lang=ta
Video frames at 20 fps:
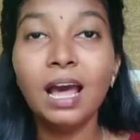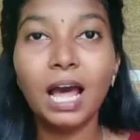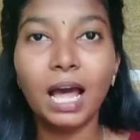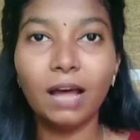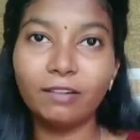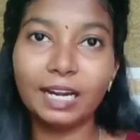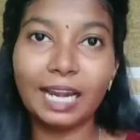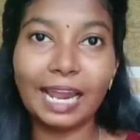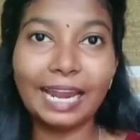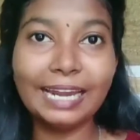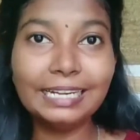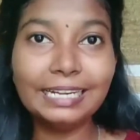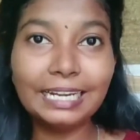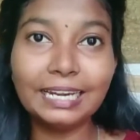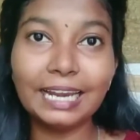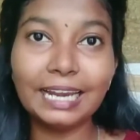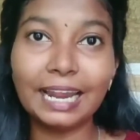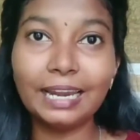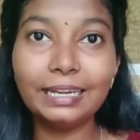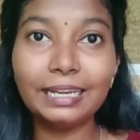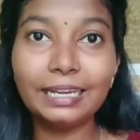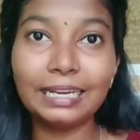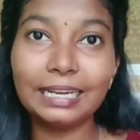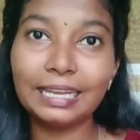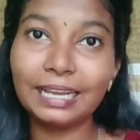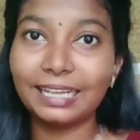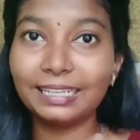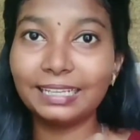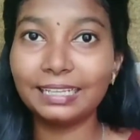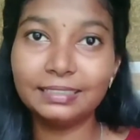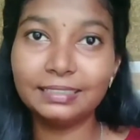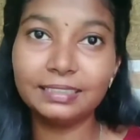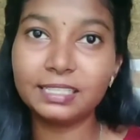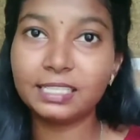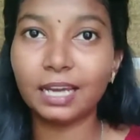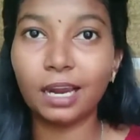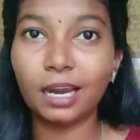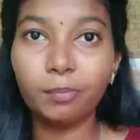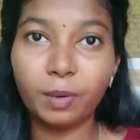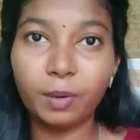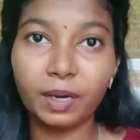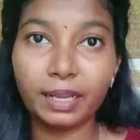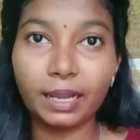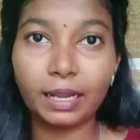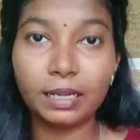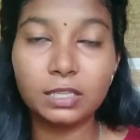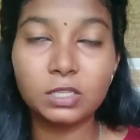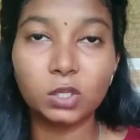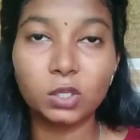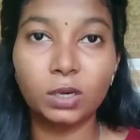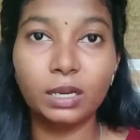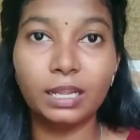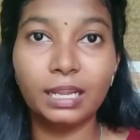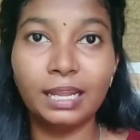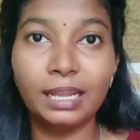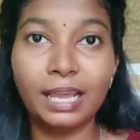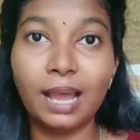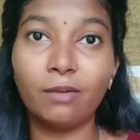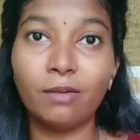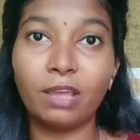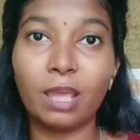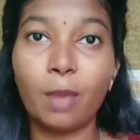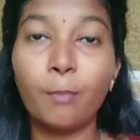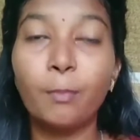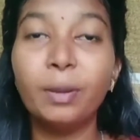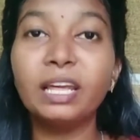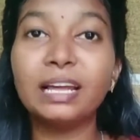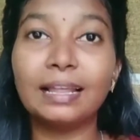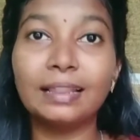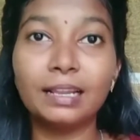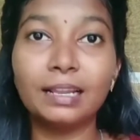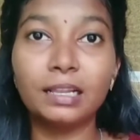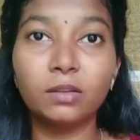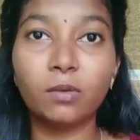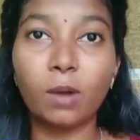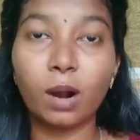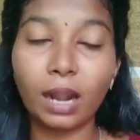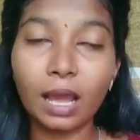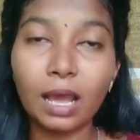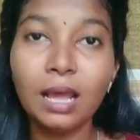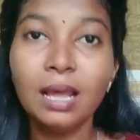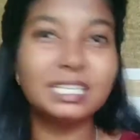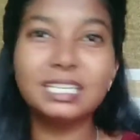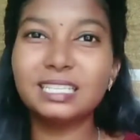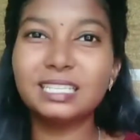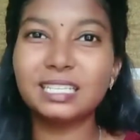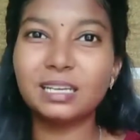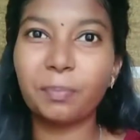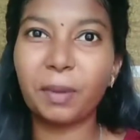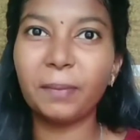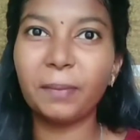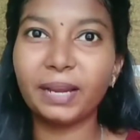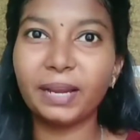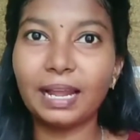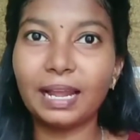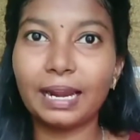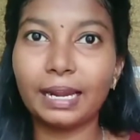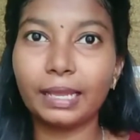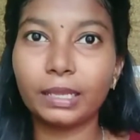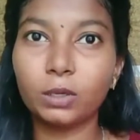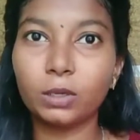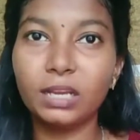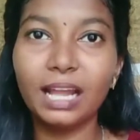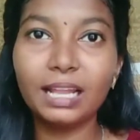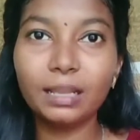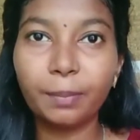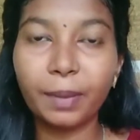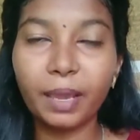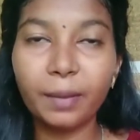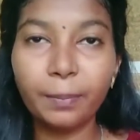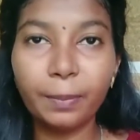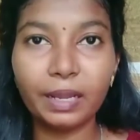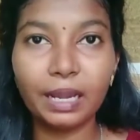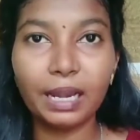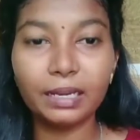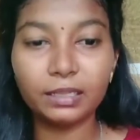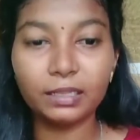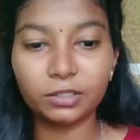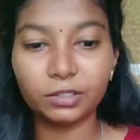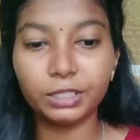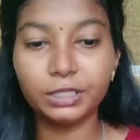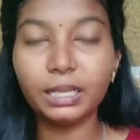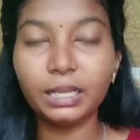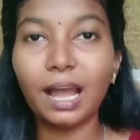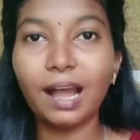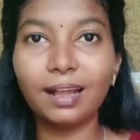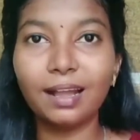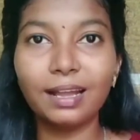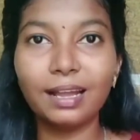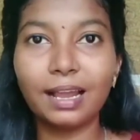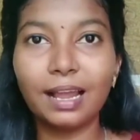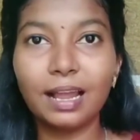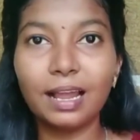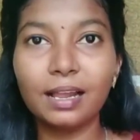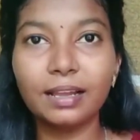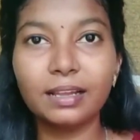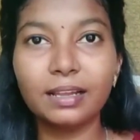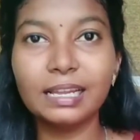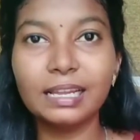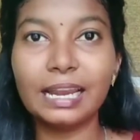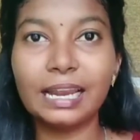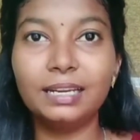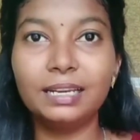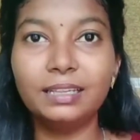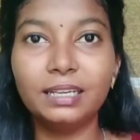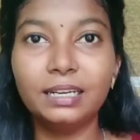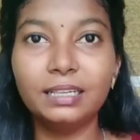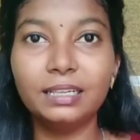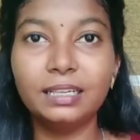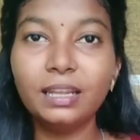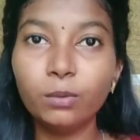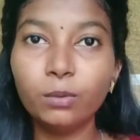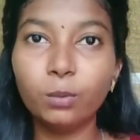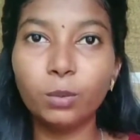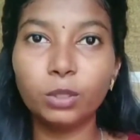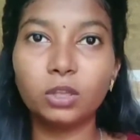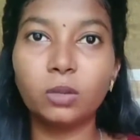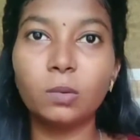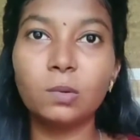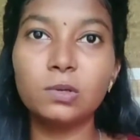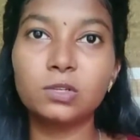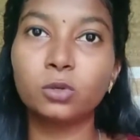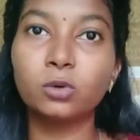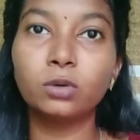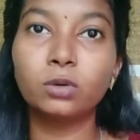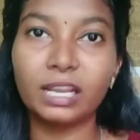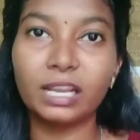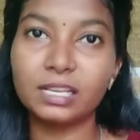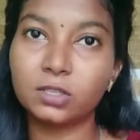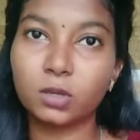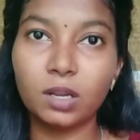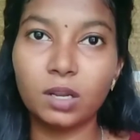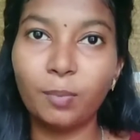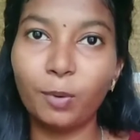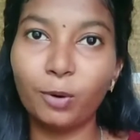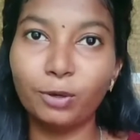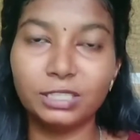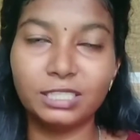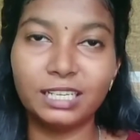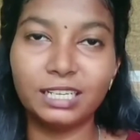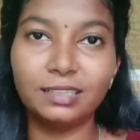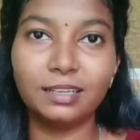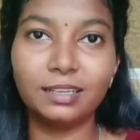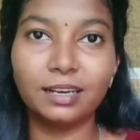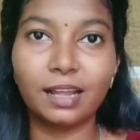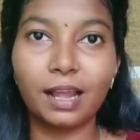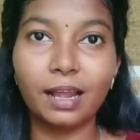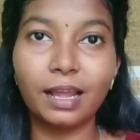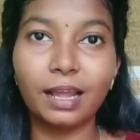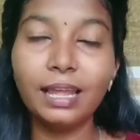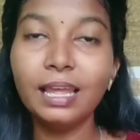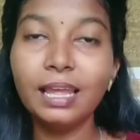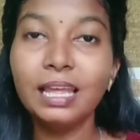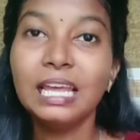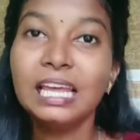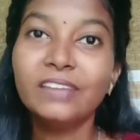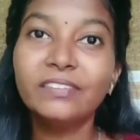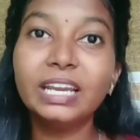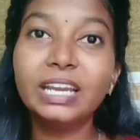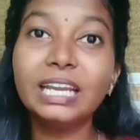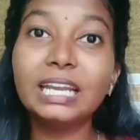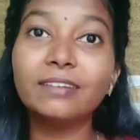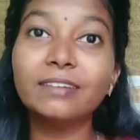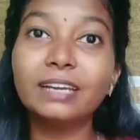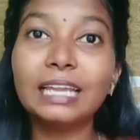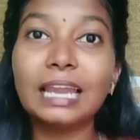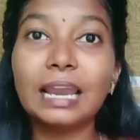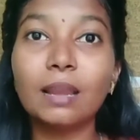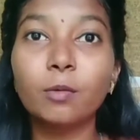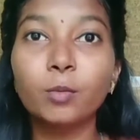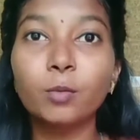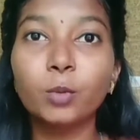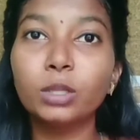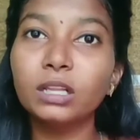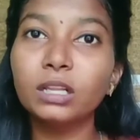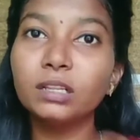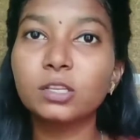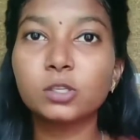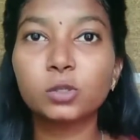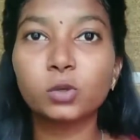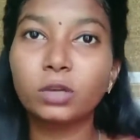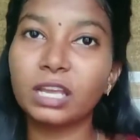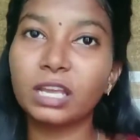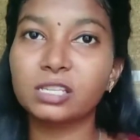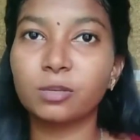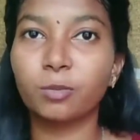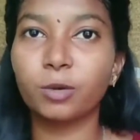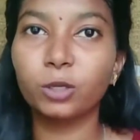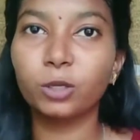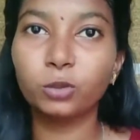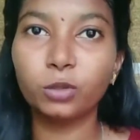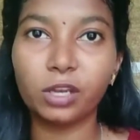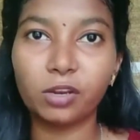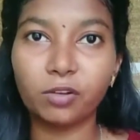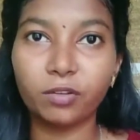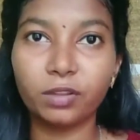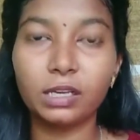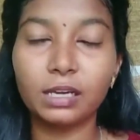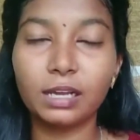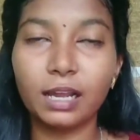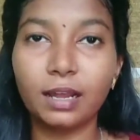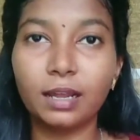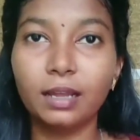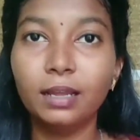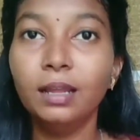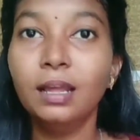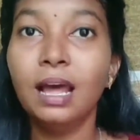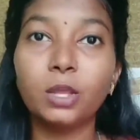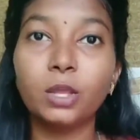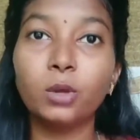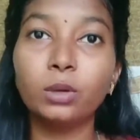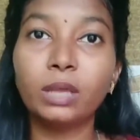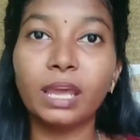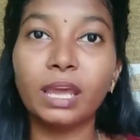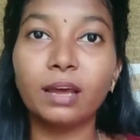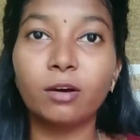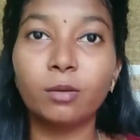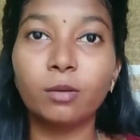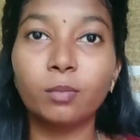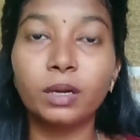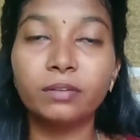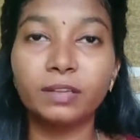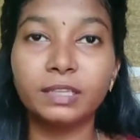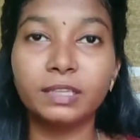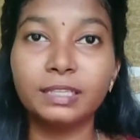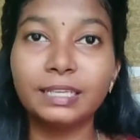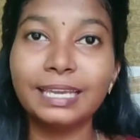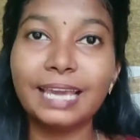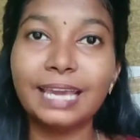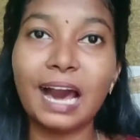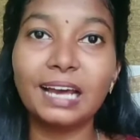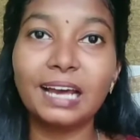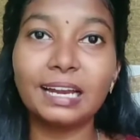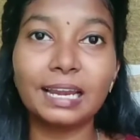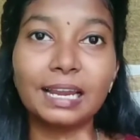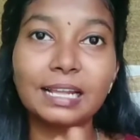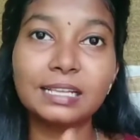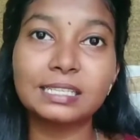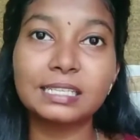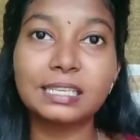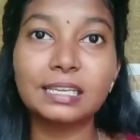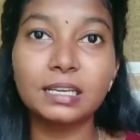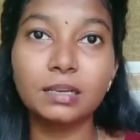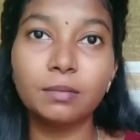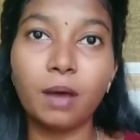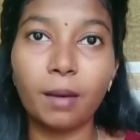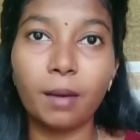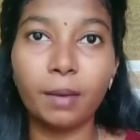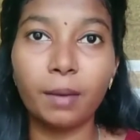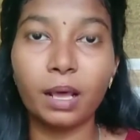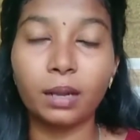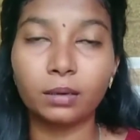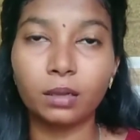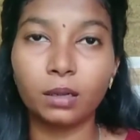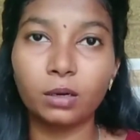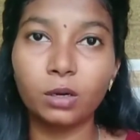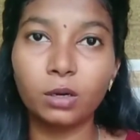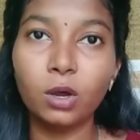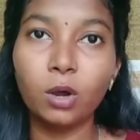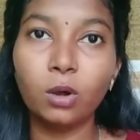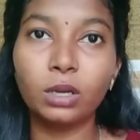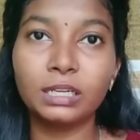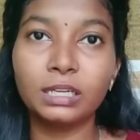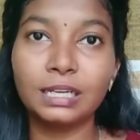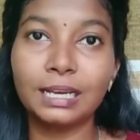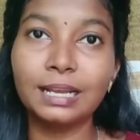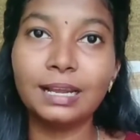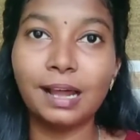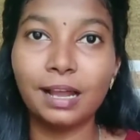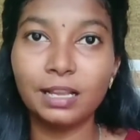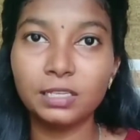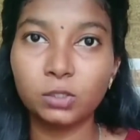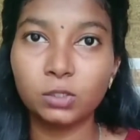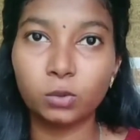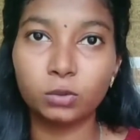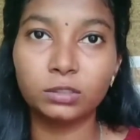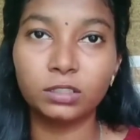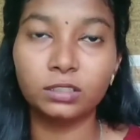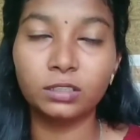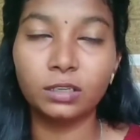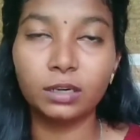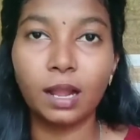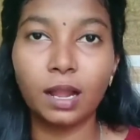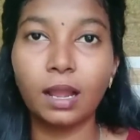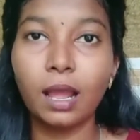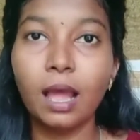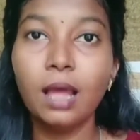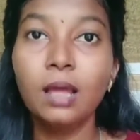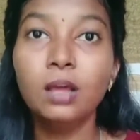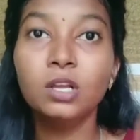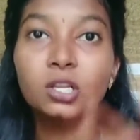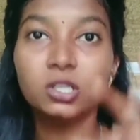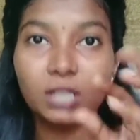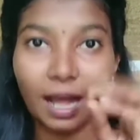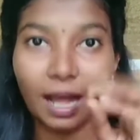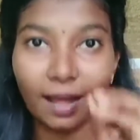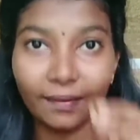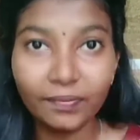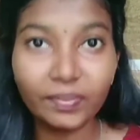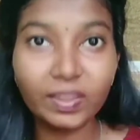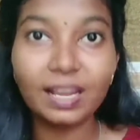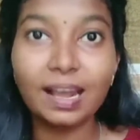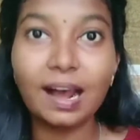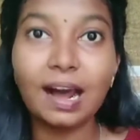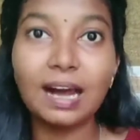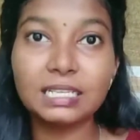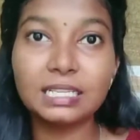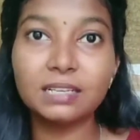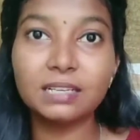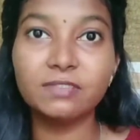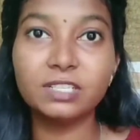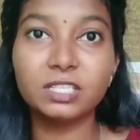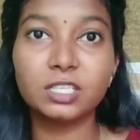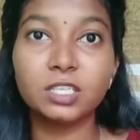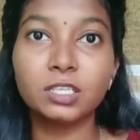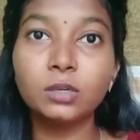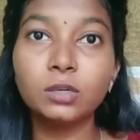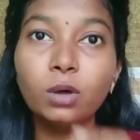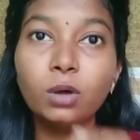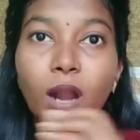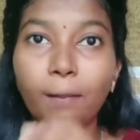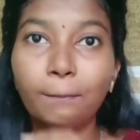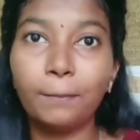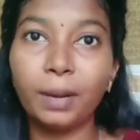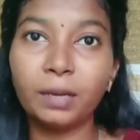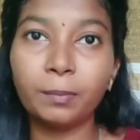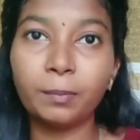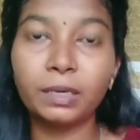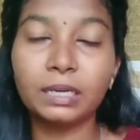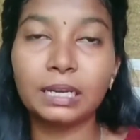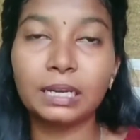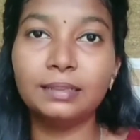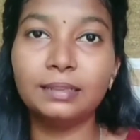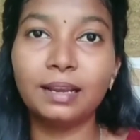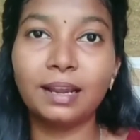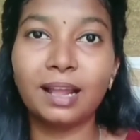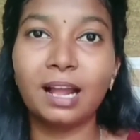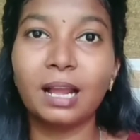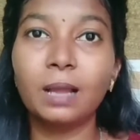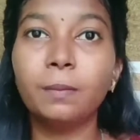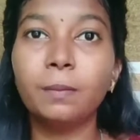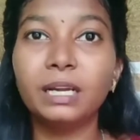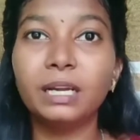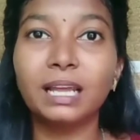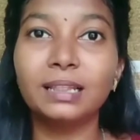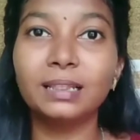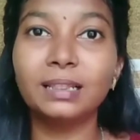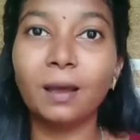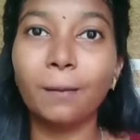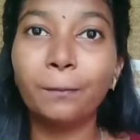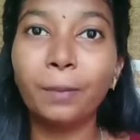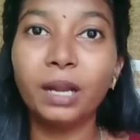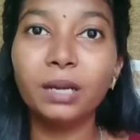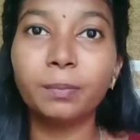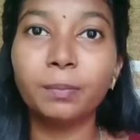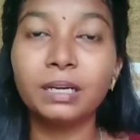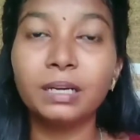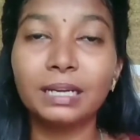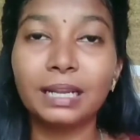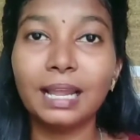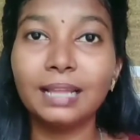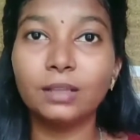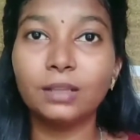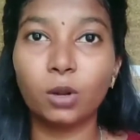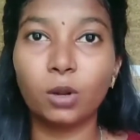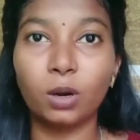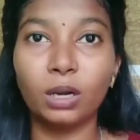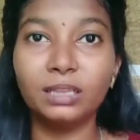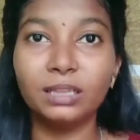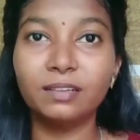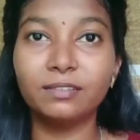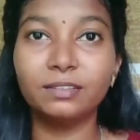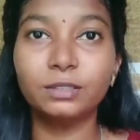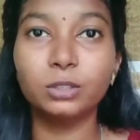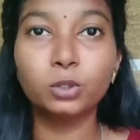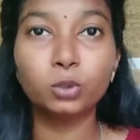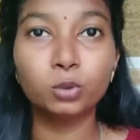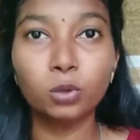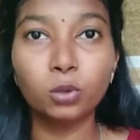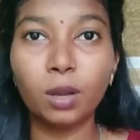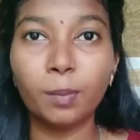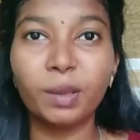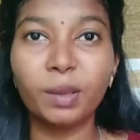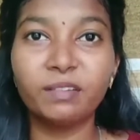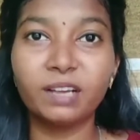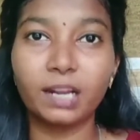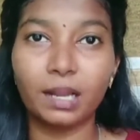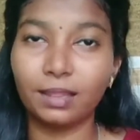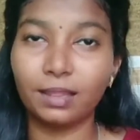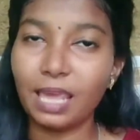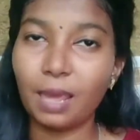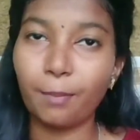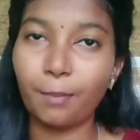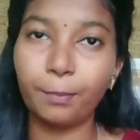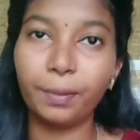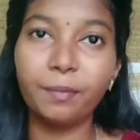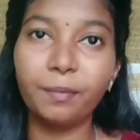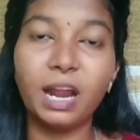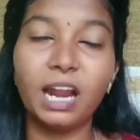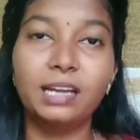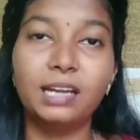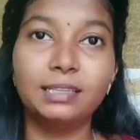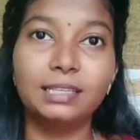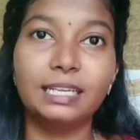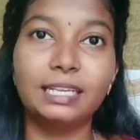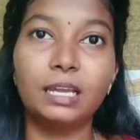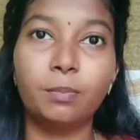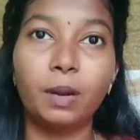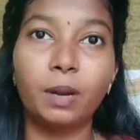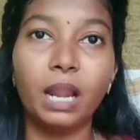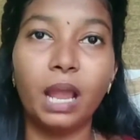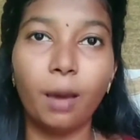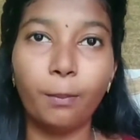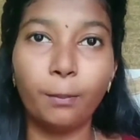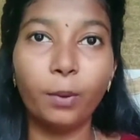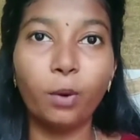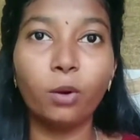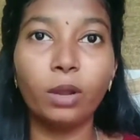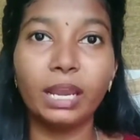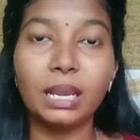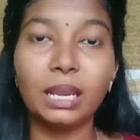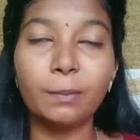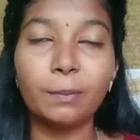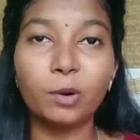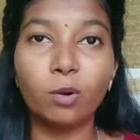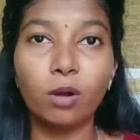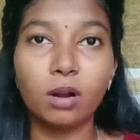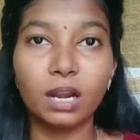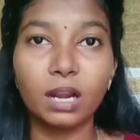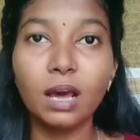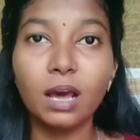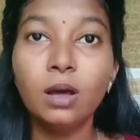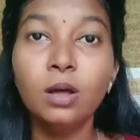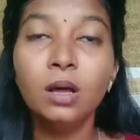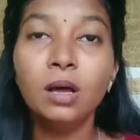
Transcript: அவங்க நைன்டீன் நைன்டிலே கதை எழுத ஸ்டார்ட் பண்ணிட்டாங்கன்னு சொன்னேன் இல்லையா அவங்க எப்படி கதை எழுதுவாங்கன்னா சின்ன சின்ன பேப்பர்லாம் கிடைக்கும் இல்லையா அந்த பேப்பர்லாம் எடுத்துட்டு வந்துட்டு அங்கங்க அங்கங்க எழுதி எழுதி மொத்தம் ஒரு சூட் கேஸ்ல போட்டுட்டே இருந்திருக்காங்க வீட்டை விட்டு கிளம்பும் போது அந்த சூட் கேஸை மட்டும் தூக்கிட்டு வந்திருக்காங்க யூகே கவர்மெண்ட் வந்துட்டு யாரெல்லாம் சிங்கிள் மாமா இருக்காங்களோ அவங்களுக்கு எல்லாம் காசு கொடுத்து வந்திருக்காங்க ஸோ அந்த காசை வச்சுட்டு ஒரு அப்பார்ட்மெண்ட்ல இருந்திருக்காங்க பட் அந்த அப்பார்ட்மெண்ட்ல அந்த குழந்தைக்கு வந்துட்டு தூக்கமே வராது எப்பயுமே அழுதுட்டே இருப்பாங்க அப்போ அவங்க என்ன பண்ணுவாங்கன்னா